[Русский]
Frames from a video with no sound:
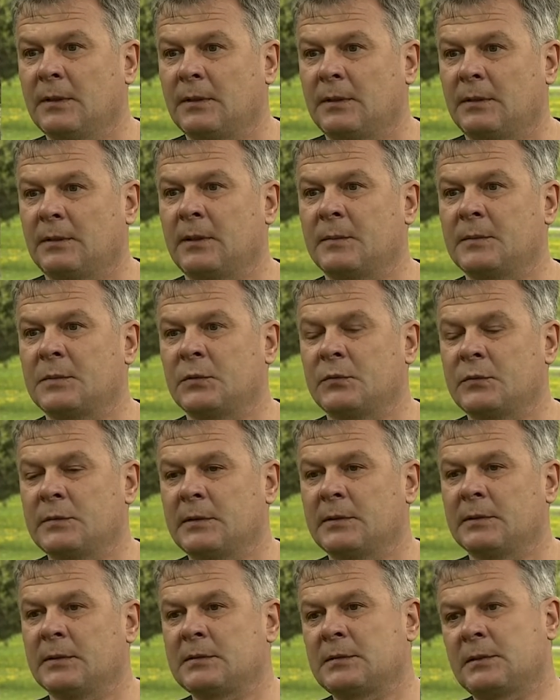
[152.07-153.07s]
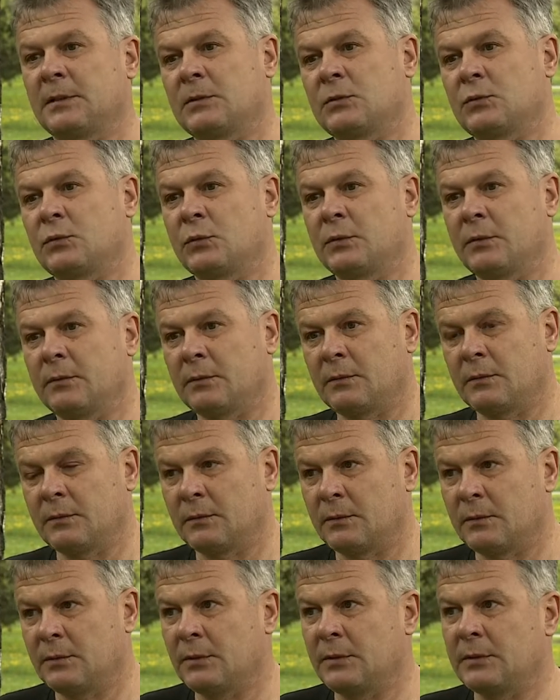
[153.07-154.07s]
и нам завезли на станцию э,
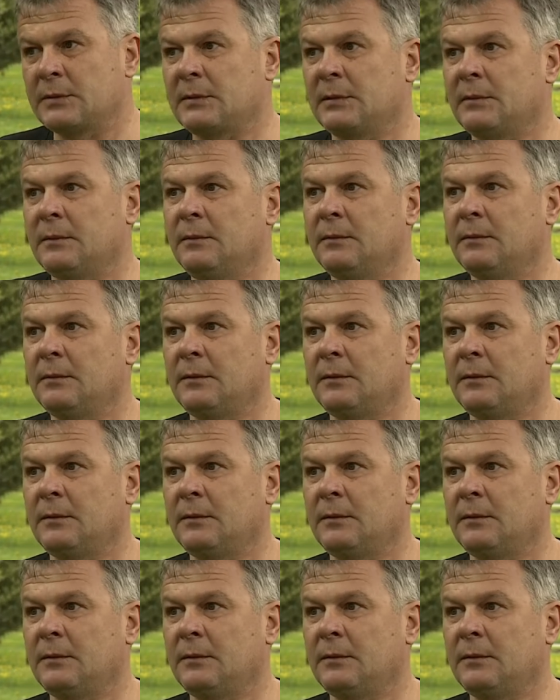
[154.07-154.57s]
Диксон,